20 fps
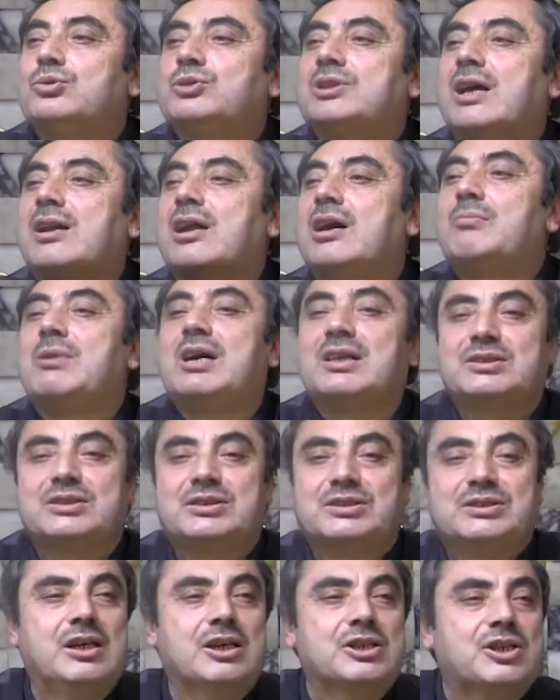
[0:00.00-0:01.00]

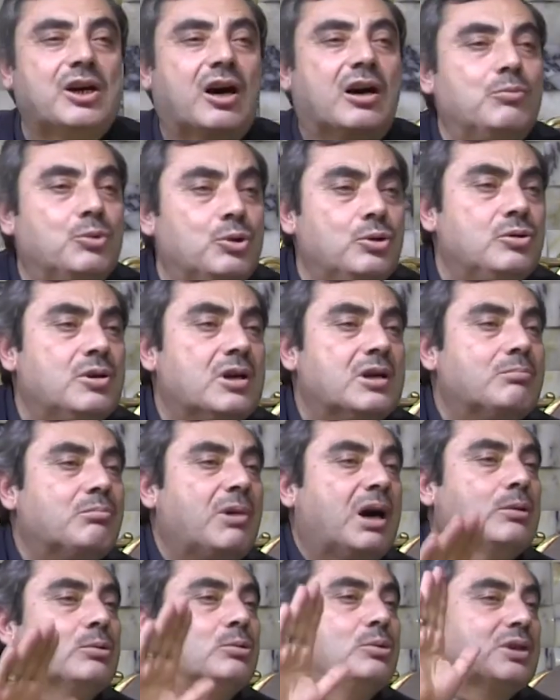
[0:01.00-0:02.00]
kurtaramaz. Tekamül
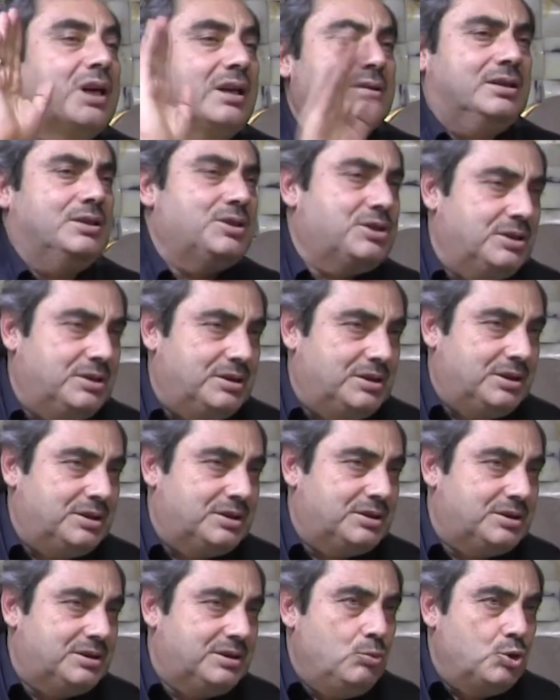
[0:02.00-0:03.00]
mahlukat içindir.